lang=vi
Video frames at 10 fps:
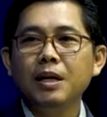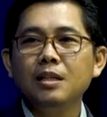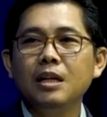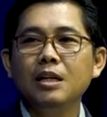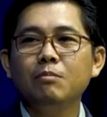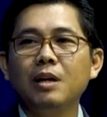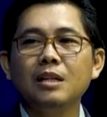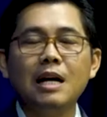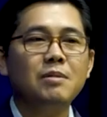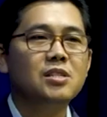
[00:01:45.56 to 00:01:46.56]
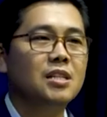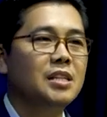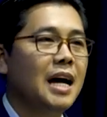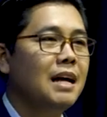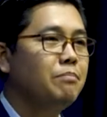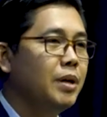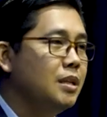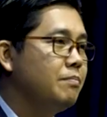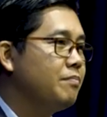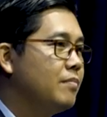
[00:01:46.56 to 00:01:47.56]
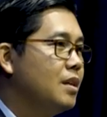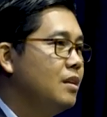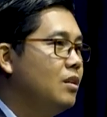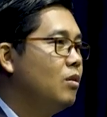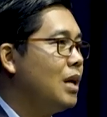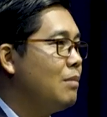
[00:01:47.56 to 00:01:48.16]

pin thế chấm đăng tháp bà sân chỉ an pin, lục